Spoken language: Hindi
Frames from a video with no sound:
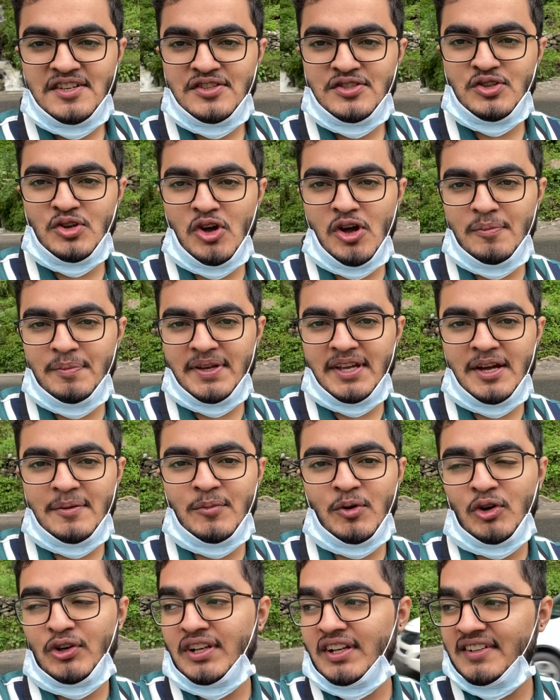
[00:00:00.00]
सो अभी हम
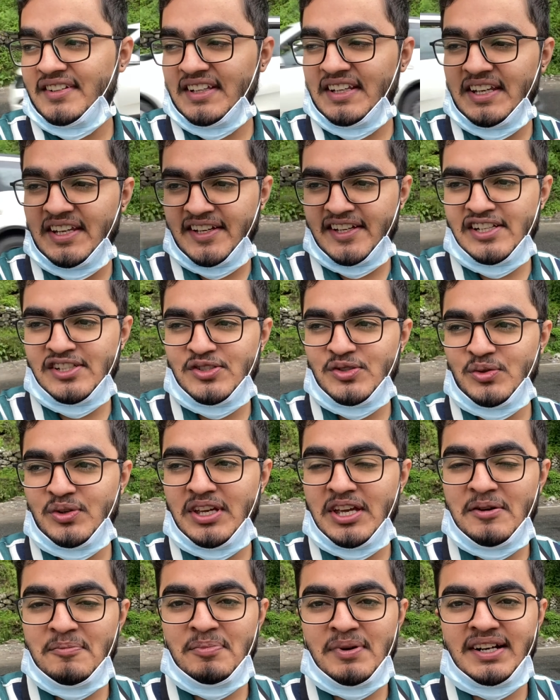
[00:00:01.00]
होटल से निकल चुके
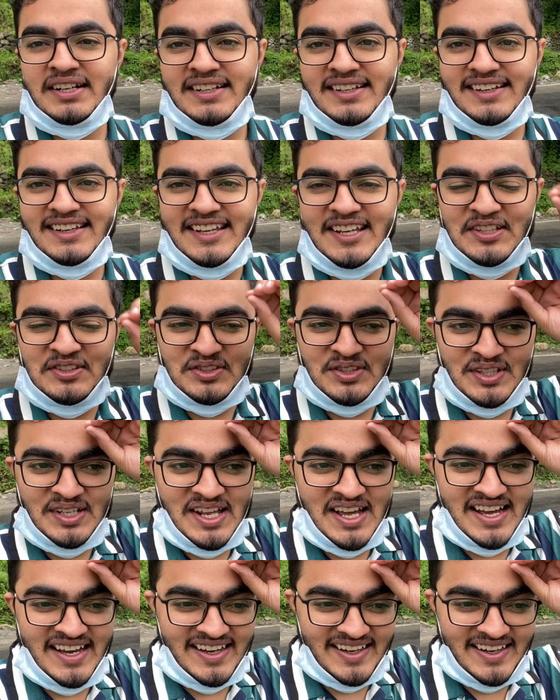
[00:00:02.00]
हैं बट इतना